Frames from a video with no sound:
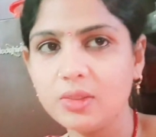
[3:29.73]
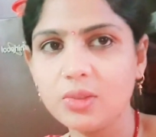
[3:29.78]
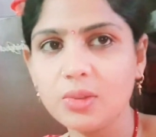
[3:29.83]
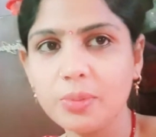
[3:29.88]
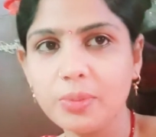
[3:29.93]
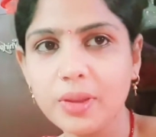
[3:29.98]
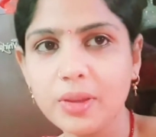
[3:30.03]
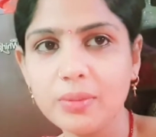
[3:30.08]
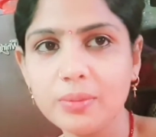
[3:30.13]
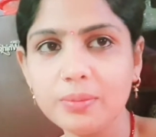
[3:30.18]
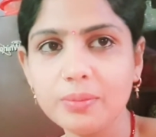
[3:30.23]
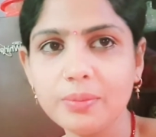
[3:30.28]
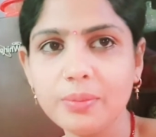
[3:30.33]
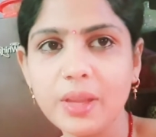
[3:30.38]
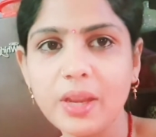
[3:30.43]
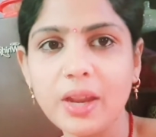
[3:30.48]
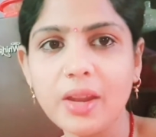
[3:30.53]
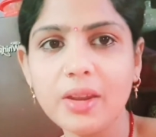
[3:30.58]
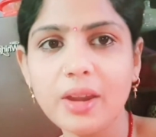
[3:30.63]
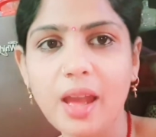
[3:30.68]
तो फिर
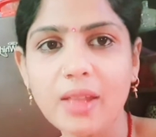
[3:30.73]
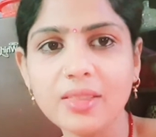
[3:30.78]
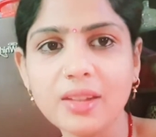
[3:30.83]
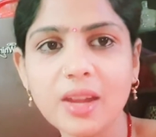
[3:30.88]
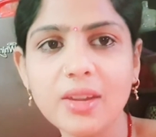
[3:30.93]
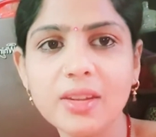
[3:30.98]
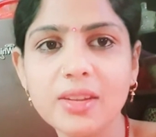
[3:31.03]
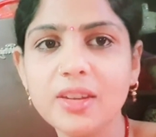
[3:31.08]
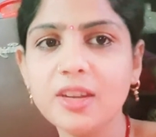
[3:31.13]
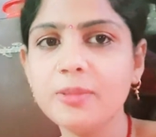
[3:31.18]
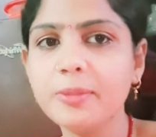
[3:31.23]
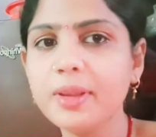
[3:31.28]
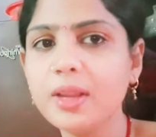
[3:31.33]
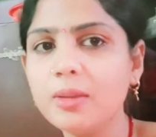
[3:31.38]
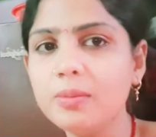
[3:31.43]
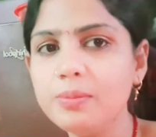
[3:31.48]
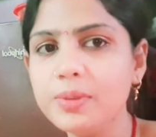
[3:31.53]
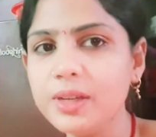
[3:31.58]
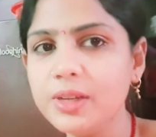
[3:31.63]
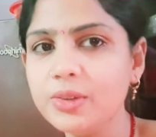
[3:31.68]
मेरा रात का डिनर भी
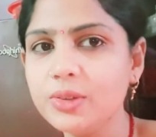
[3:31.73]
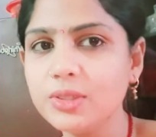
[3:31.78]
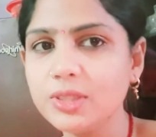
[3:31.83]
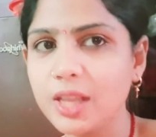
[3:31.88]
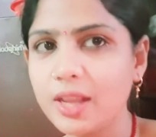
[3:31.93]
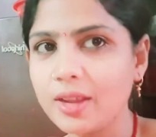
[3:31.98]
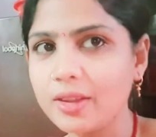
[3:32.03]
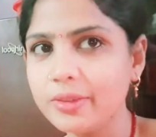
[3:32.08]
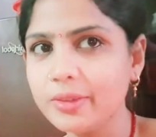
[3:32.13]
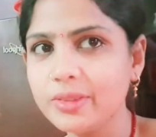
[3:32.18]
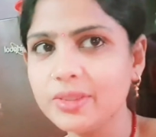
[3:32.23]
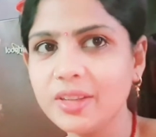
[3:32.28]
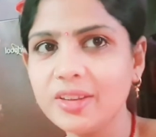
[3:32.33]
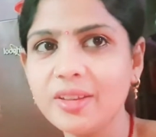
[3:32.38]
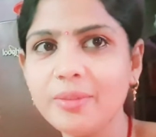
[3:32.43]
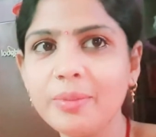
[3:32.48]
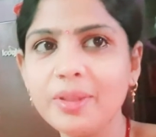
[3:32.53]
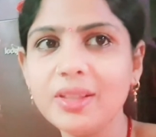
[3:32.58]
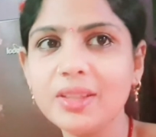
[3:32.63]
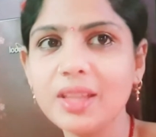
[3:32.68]
कंप्लीट हो जाएगा तो
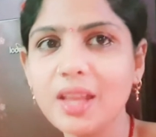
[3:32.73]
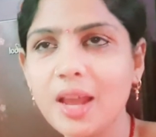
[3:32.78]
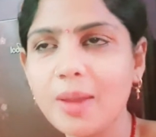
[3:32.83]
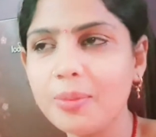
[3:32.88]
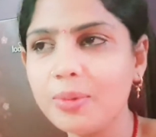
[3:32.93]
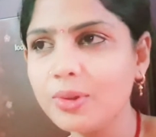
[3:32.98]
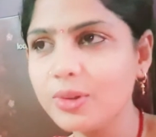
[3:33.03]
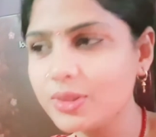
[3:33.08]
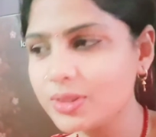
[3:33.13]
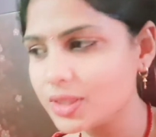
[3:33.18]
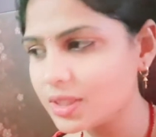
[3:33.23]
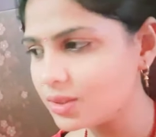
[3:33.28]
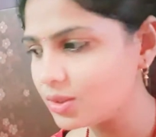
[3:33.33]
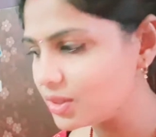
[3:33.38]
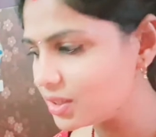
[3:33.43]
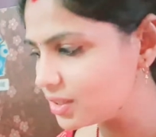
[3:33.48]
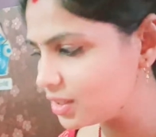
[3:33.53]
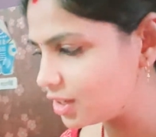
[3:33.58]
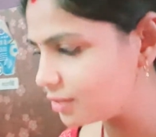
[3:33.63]
चलिए मिलते हैं आप लोगों से थोड़ी देर